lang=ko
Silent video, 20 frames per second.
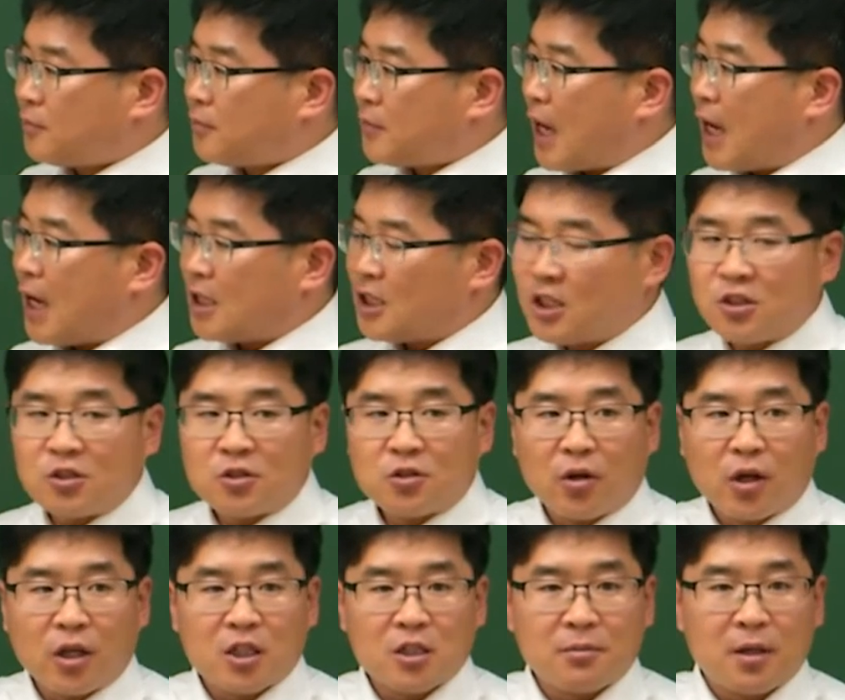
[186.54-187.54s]
다 아시는
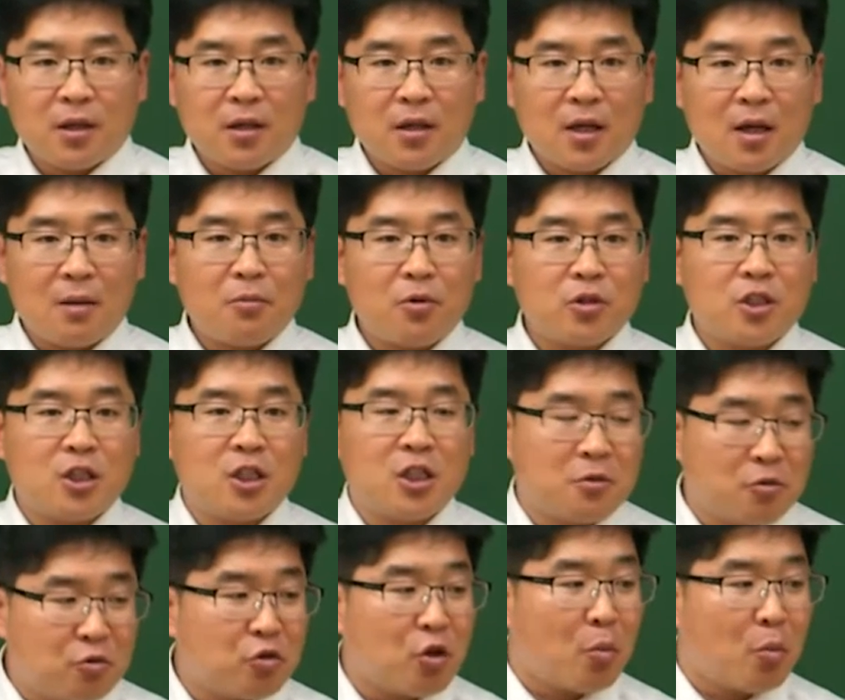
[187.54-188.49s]
거겠지만 그냥 한번 짚고